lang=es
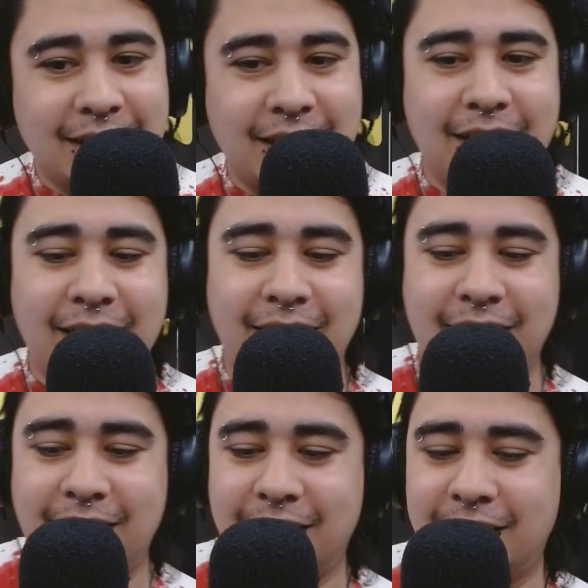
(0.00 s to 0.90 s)

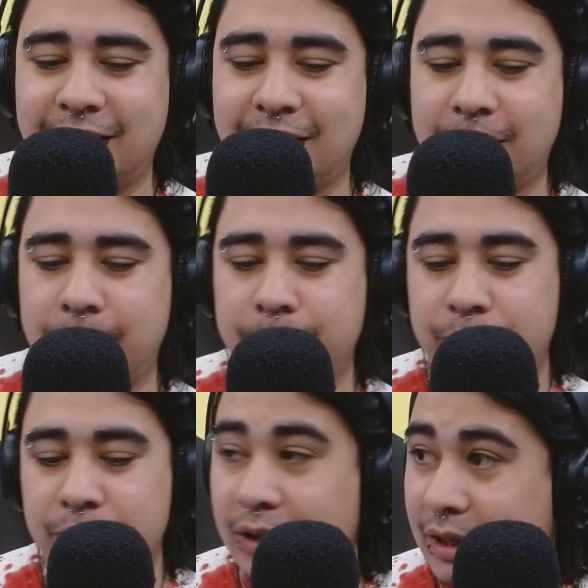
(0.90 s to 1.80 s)
Em, Habría
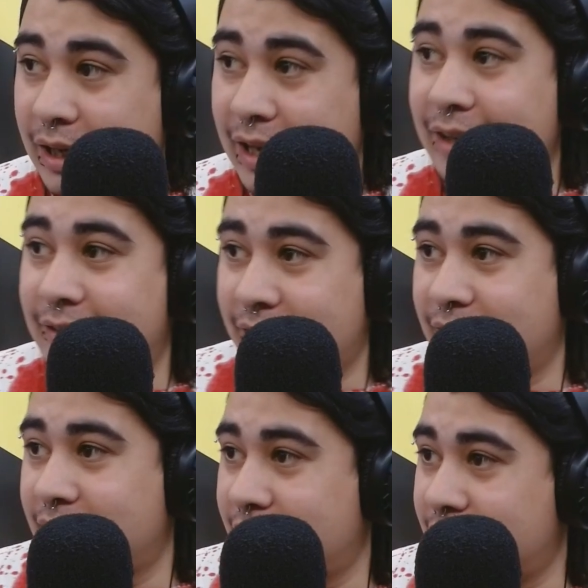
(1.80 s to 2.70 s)
que negociar un,
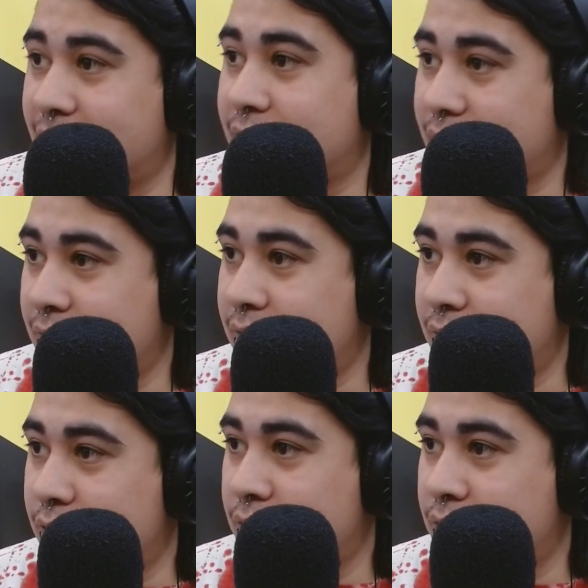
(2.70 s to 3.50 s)
25,